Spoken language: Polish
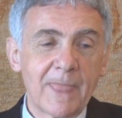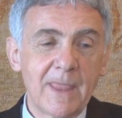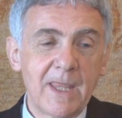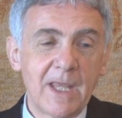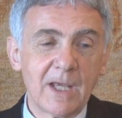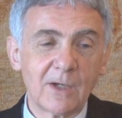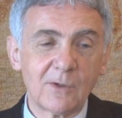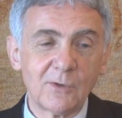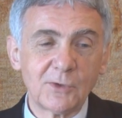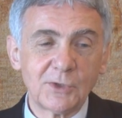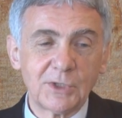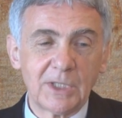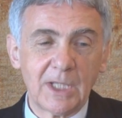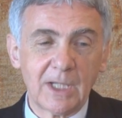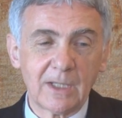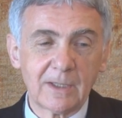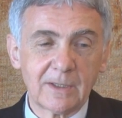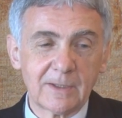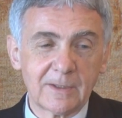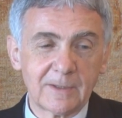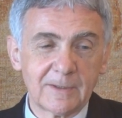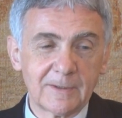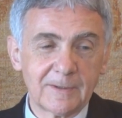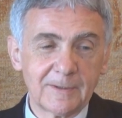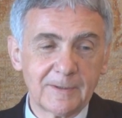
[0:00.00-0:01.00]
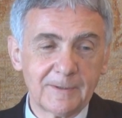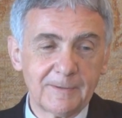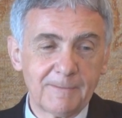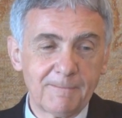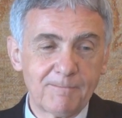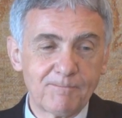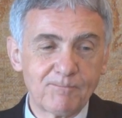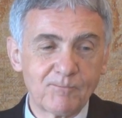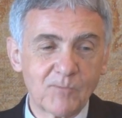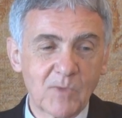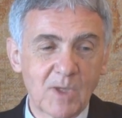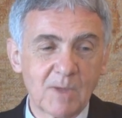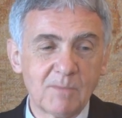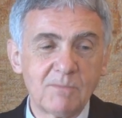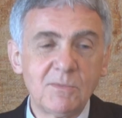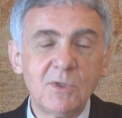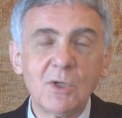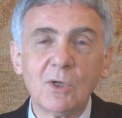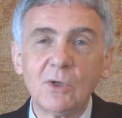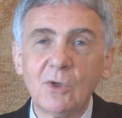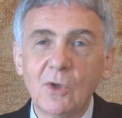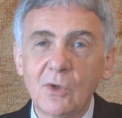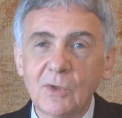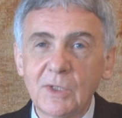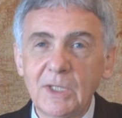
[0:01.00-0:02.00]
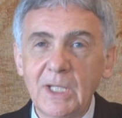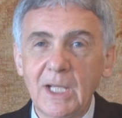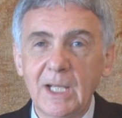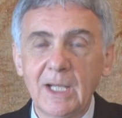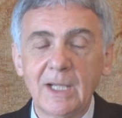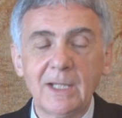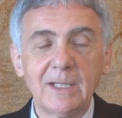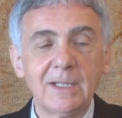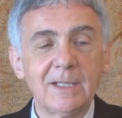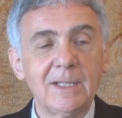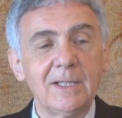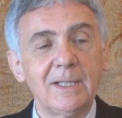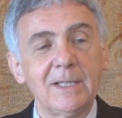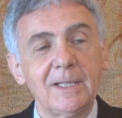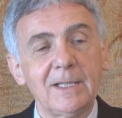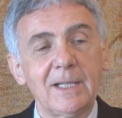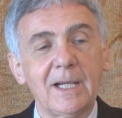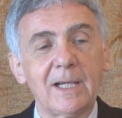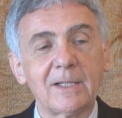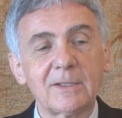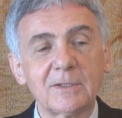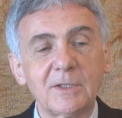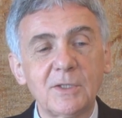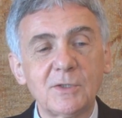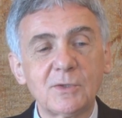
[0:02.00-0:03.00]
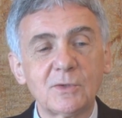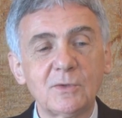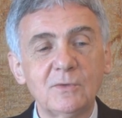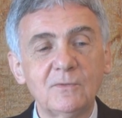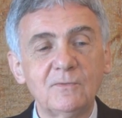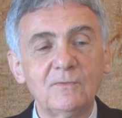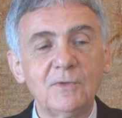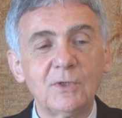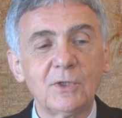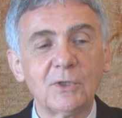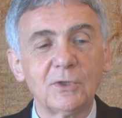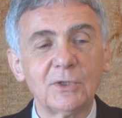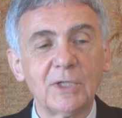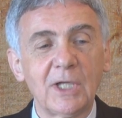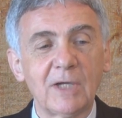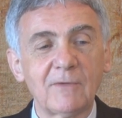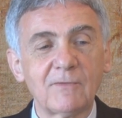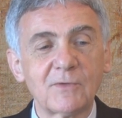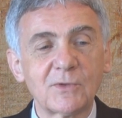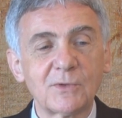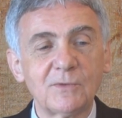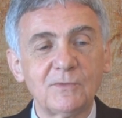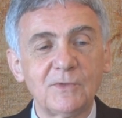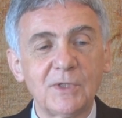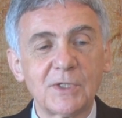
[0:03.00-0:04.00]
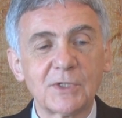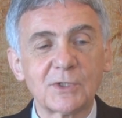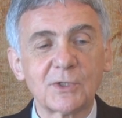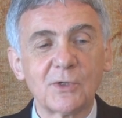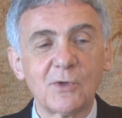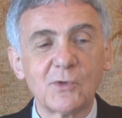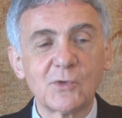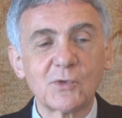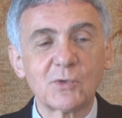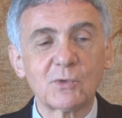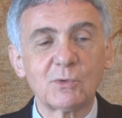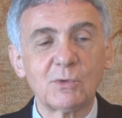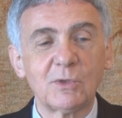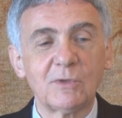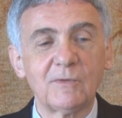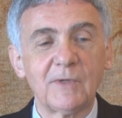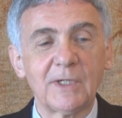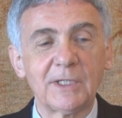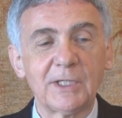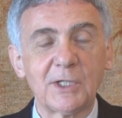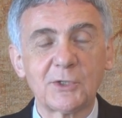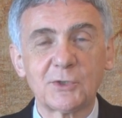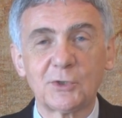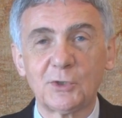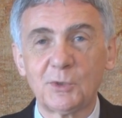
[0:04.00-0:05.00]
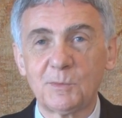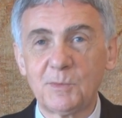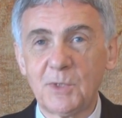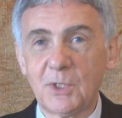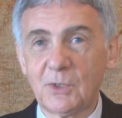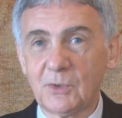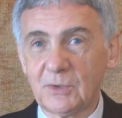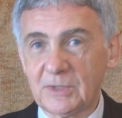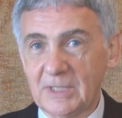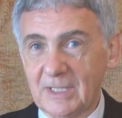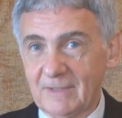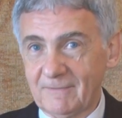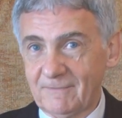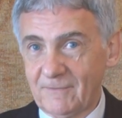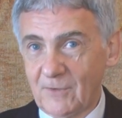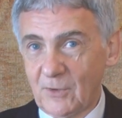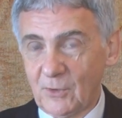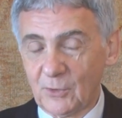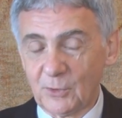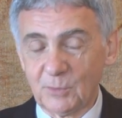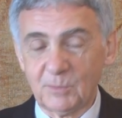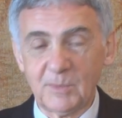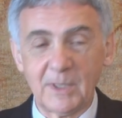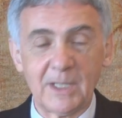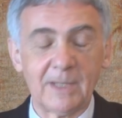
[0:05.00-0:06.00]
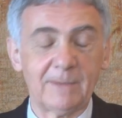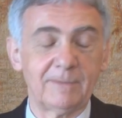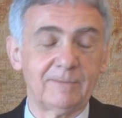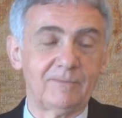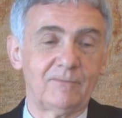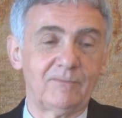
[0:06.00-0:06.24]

Jakoś tak e, biologia artystów, wykonawców jest skonstruowana, że dopiero ta forma,